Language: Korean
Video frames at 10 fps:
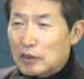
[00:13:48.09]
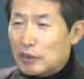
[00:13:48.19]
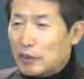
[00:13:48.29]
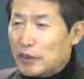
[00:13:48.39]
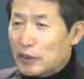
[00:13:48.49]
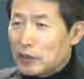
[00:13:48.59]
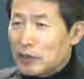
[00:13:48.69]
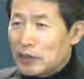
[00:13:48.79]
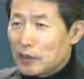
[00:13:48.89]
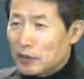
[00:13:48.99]
몸의
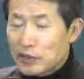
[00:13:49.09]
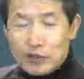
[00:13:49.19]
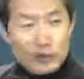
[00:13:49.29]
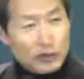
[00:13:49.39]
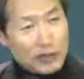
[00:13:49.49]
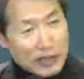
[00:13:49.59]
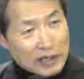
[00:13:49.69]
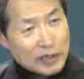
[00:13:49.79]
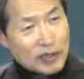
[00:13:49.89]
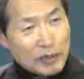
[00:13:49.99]
건강을 위해서 누구나
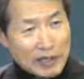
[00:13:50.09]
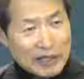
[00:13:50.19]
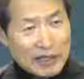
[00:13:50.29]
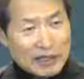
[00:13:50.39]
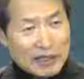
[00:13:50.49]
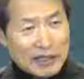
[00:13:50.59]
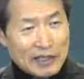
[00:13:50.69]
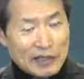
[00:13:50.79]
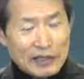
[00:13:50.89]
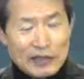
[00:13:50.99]
기도 많이
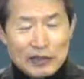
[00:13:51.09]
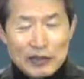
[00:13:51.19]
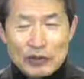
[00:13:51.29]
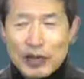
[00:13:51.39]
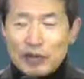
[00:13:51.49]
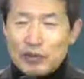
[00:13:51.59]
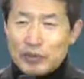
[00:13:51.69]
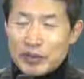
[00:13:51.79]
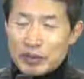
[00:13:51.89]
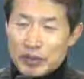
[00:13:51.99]
하잖아요. 또
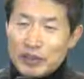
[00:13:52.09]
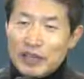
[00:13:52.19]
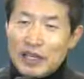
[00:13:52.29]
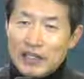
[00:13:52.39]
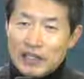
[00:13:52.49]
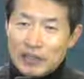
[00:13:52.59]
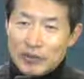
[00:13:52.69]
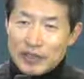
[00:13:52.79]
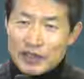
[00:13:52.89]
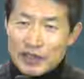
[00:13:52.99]
아프면 병 낫기를
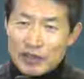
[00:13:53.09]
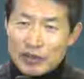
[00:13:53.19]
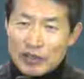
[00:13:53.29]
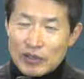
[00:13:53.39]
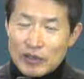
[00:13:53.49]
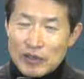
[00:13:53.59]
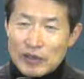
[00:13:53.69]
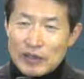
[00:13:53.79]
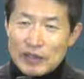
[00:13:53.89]
위해서 기도하고.